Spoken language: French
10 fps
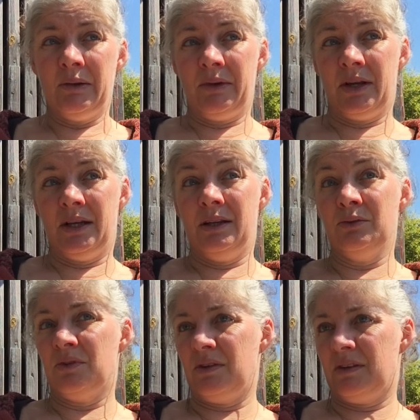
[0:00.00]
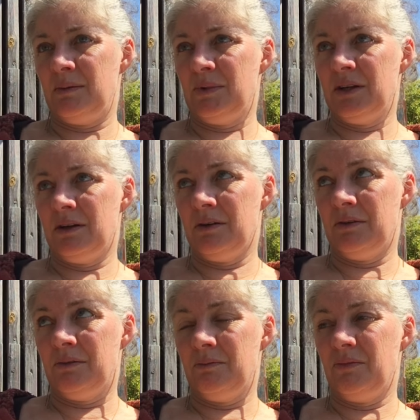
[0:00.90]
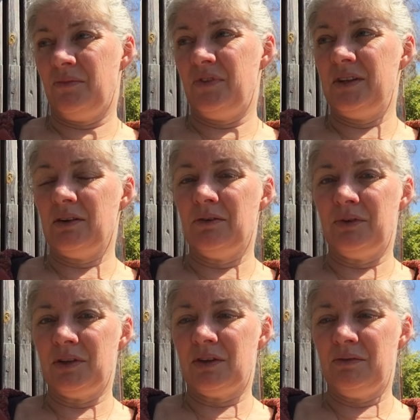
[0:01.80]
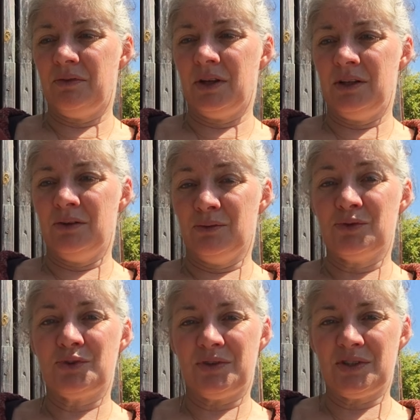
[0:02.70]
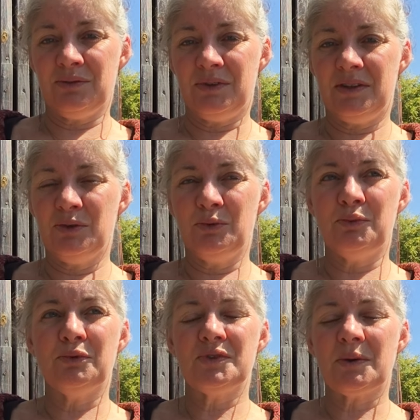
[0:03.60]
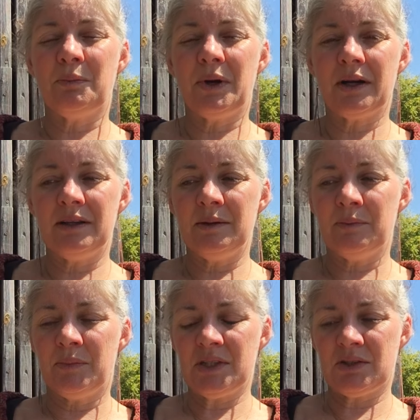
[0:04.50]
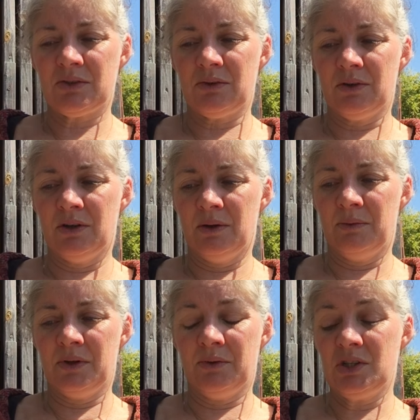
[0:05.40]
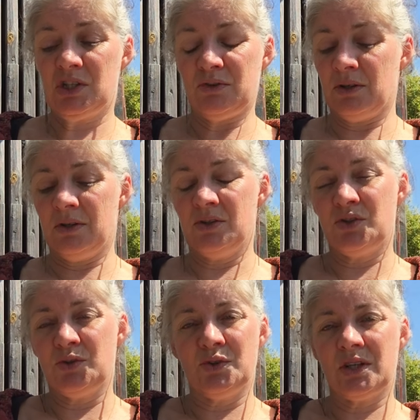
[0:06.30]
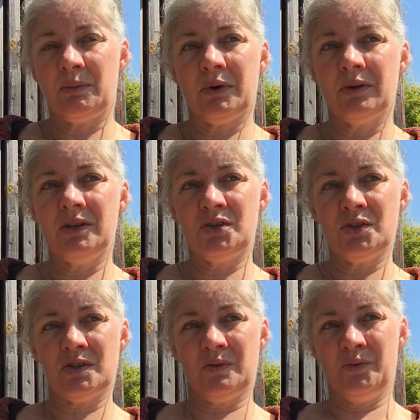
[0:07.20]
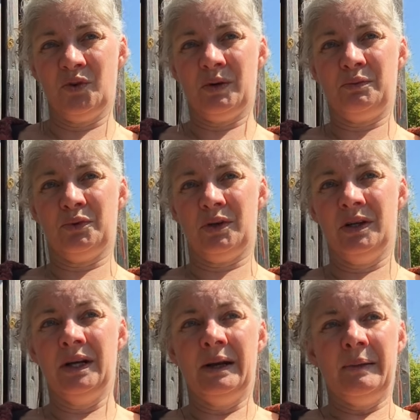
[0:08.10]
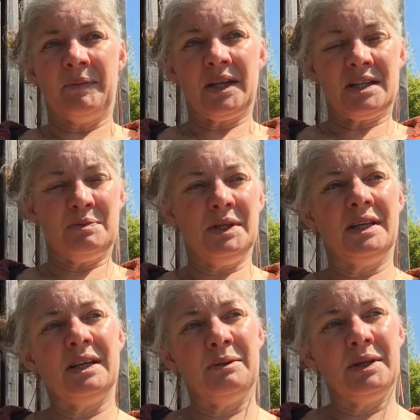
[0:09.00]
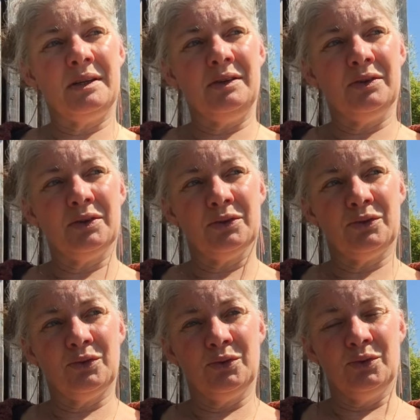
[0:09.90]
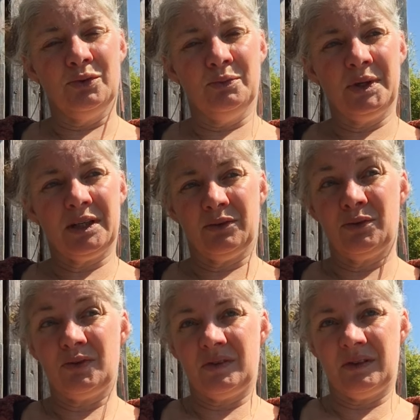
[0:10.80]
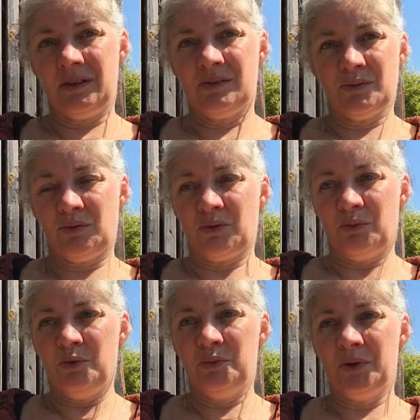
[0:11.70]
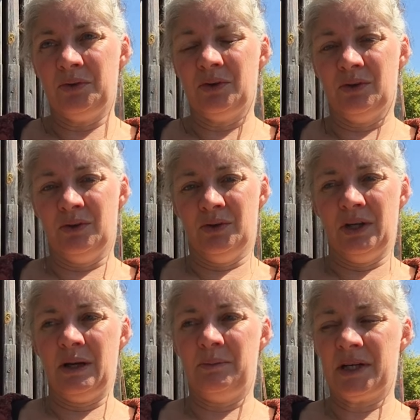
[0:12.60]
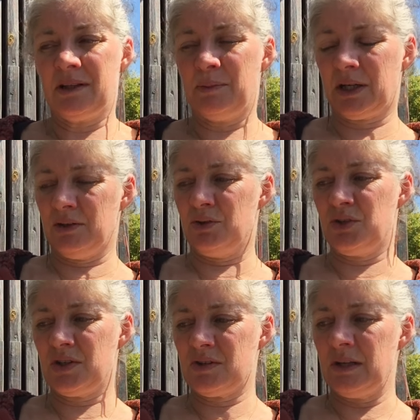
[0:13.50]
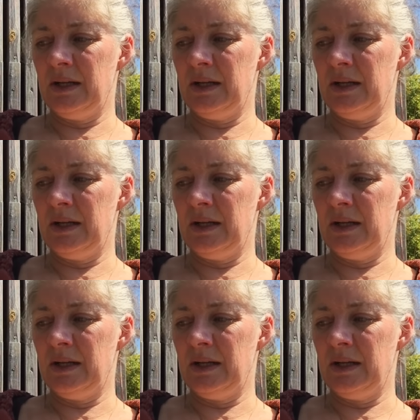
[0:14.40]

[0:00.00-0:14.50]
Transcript: Et, euh, donc c'est ce qui m'a fait dire en fait qu'il fallait donc que je fasse une vidéo pour vous en parler parce que bien ouais, j'apprends des choses moi pour la, expliquer à mes clients quand, euh, ben, quand euh, ils sont sur le moment euh, impactés par quelque chose.